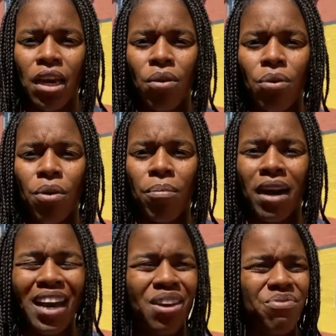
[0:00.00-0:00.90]
en
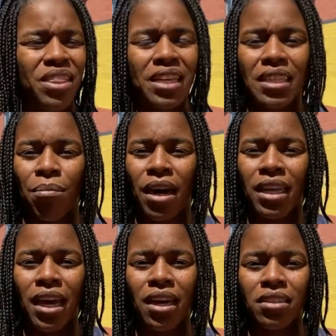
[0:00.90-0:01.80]
Europa, cada fin de
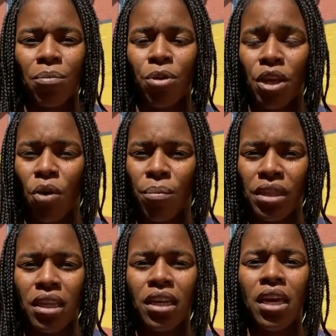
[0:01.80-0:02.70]
semana se puede
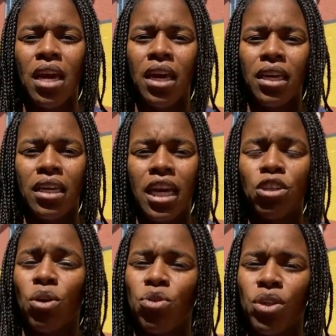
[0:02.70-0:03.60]
competir y
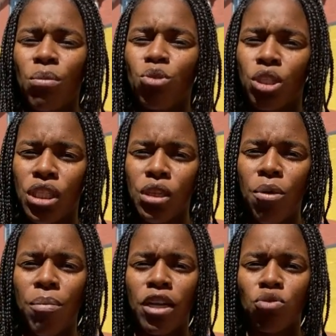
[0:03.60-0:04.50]
eso ayuda
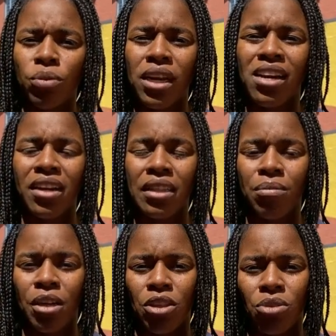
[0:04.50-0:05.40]
muchísimo para subir el
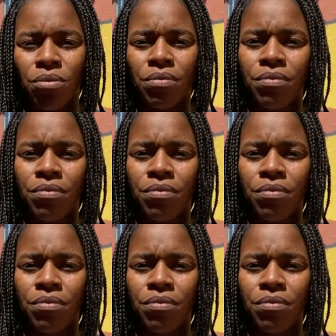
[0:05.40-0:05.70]
rendimiento.